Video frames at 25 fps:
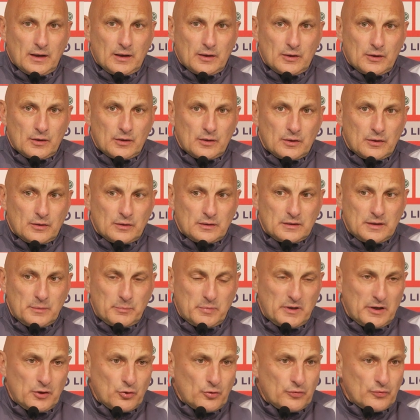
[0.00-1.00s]
euh, des
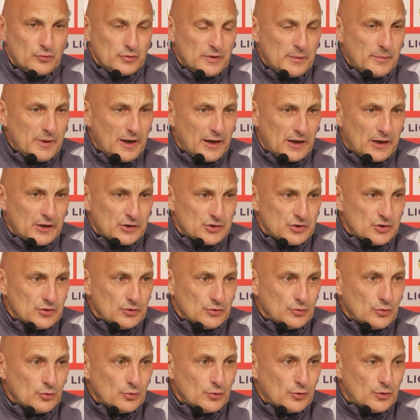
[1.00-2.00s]
playoffs ou des barrages.
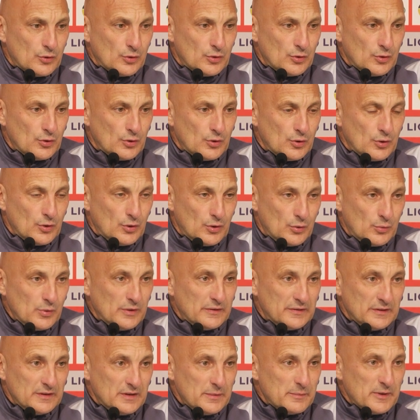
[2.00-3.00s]
Donc oui,
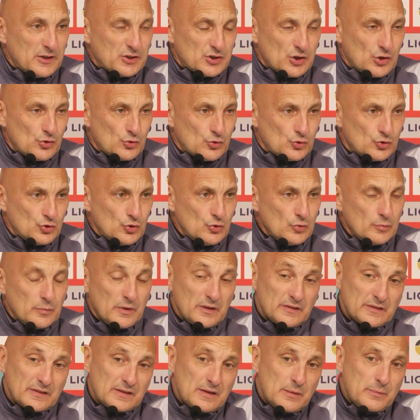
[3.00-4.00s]
c'est des matchs à enjeu,
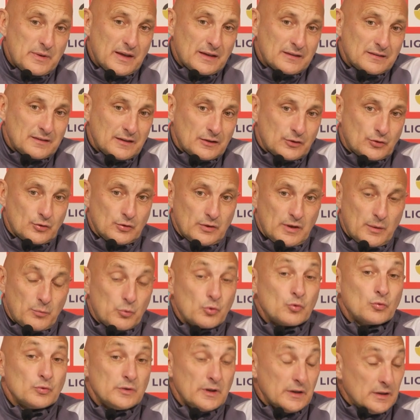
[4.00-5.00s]
mais ce qui est bien, c'est qu'il y a
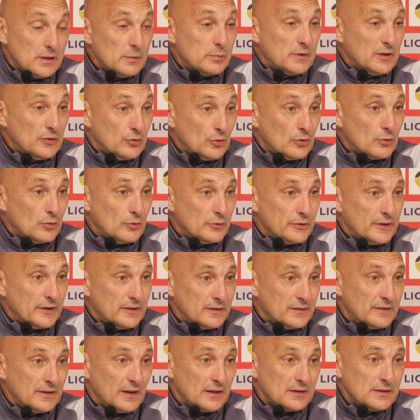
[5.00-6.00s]
beaucoup d'équipes qui sont
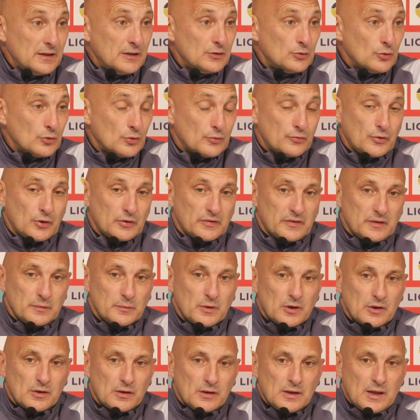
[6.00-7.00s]
concernées. Donc
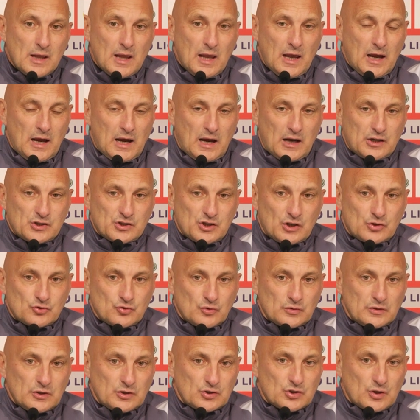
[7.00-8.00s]
forcément, à chaque
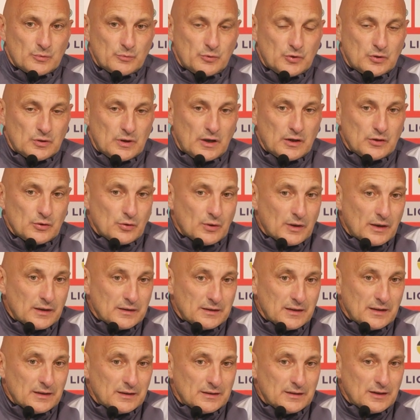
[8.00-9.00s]
journée de championnat, il y aura
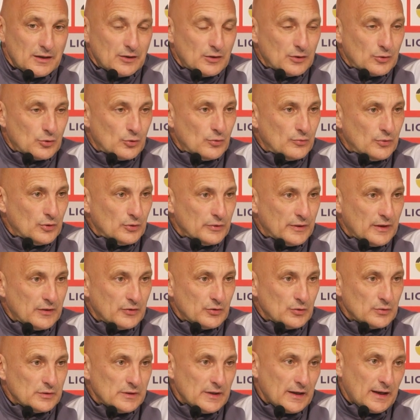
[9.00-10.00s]
des, des
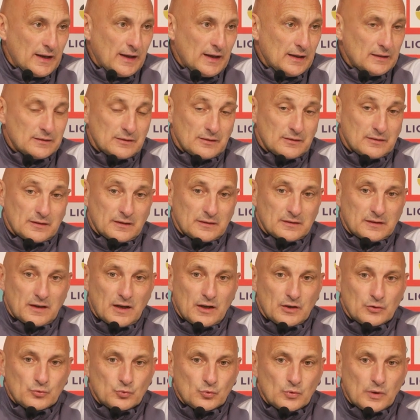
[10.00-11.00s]
confrontations directes et ça
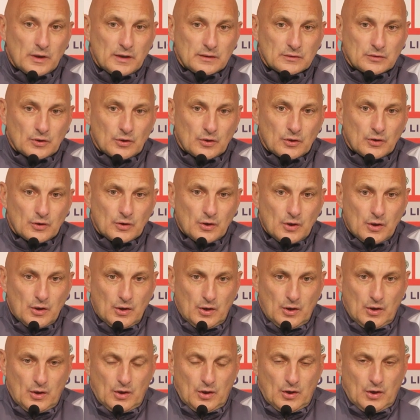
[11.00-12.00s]
sera à nous d'être
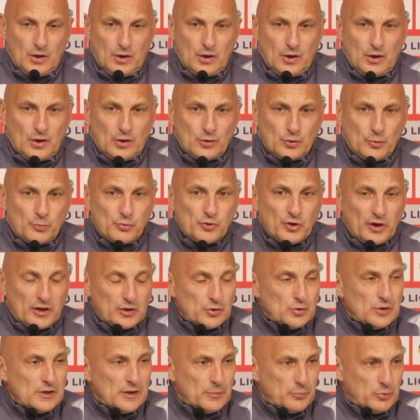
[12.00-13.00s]
le plus
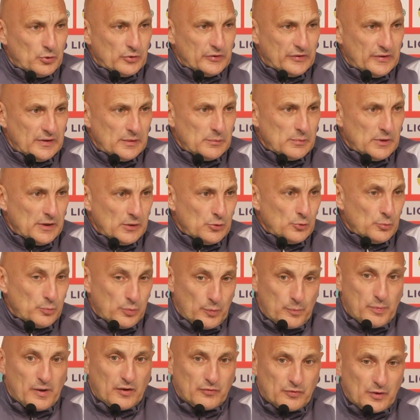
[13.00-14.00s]
régulier possible et le
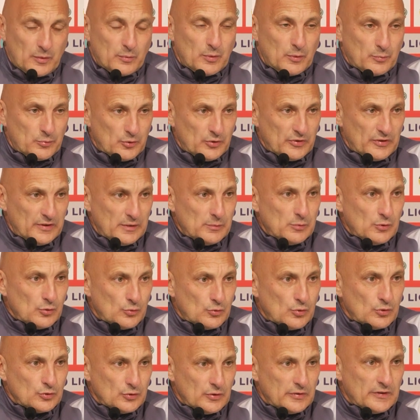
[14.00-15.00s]
plus performant possible au
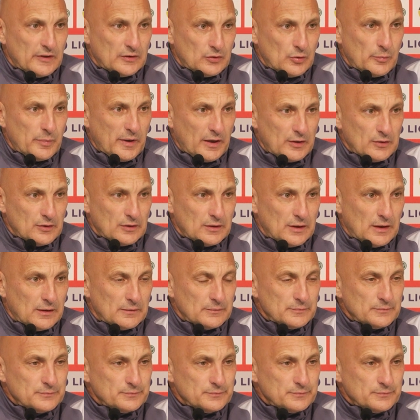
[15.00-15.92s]
cours de cette période-là